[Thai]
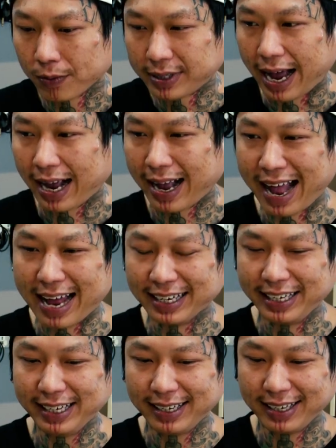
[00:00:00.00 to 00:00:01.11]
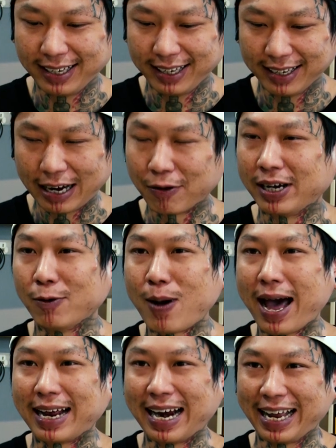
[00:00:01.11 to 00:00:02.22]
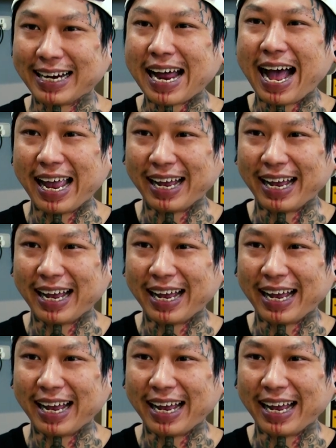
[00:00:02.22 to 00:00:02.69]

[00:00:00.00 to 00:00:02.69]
จากการที่เราเคยวาดอะไรก็ได้